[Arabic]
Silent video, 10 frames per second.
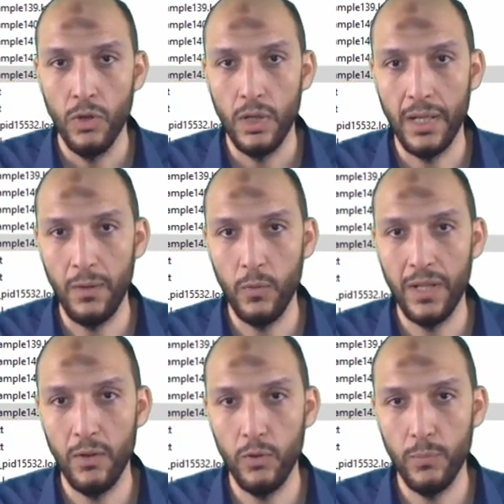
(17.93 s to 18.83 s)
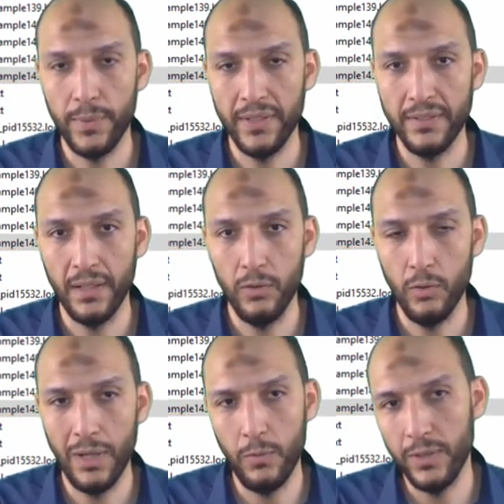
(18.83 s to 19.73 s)
الاول هقول له برنت هقول له
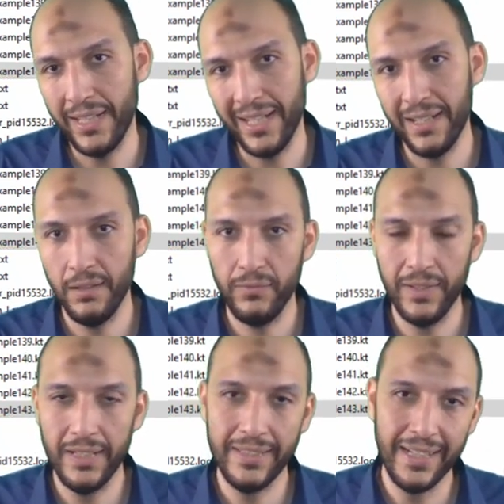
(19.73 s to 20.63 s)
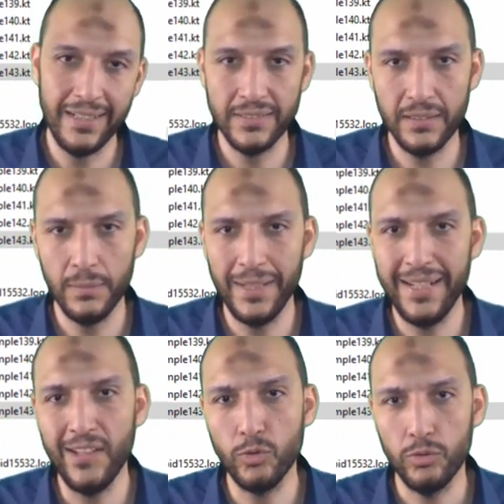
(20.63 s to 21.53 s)
الاول دخل الفايل اللي انت عايز تقرا
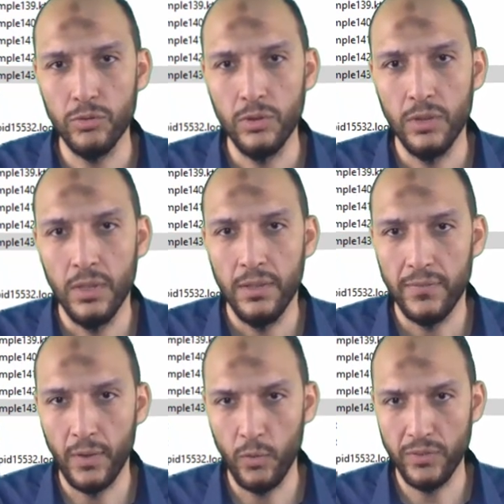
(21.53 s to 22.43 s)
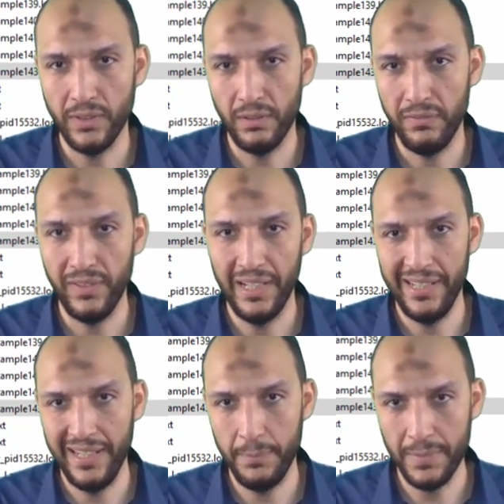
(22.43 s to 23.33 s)
بياناته فاقول له انتر الفايل
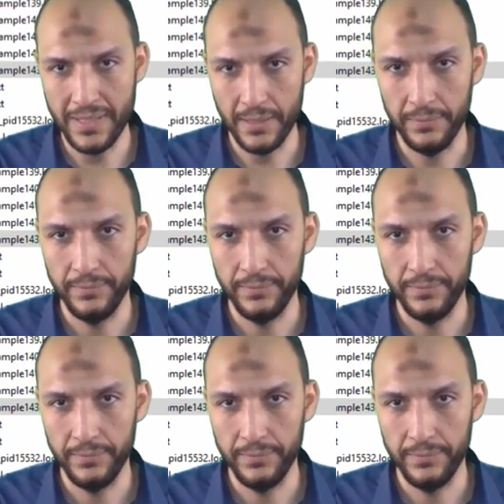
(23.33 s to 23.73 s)
نيم مثلا